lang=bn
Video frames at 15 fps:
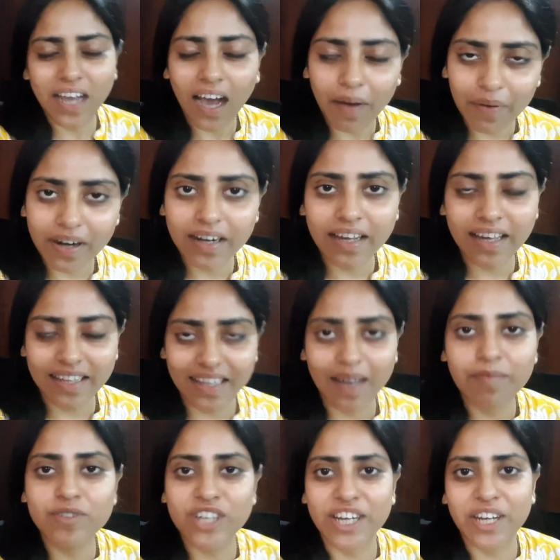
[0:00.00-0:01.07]
খাবার
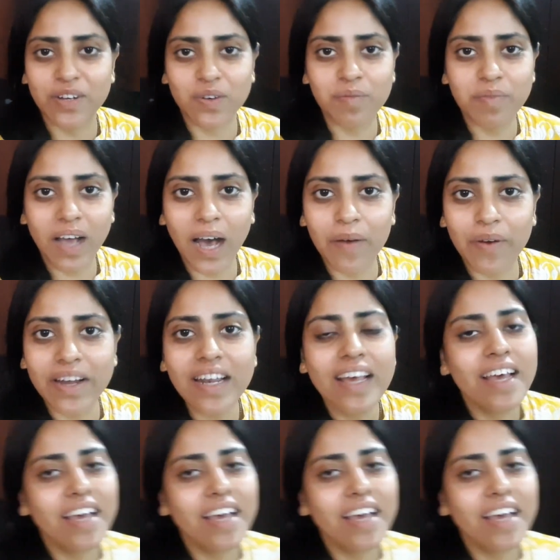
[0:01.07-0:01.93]
খেতাম সেরকম খাবার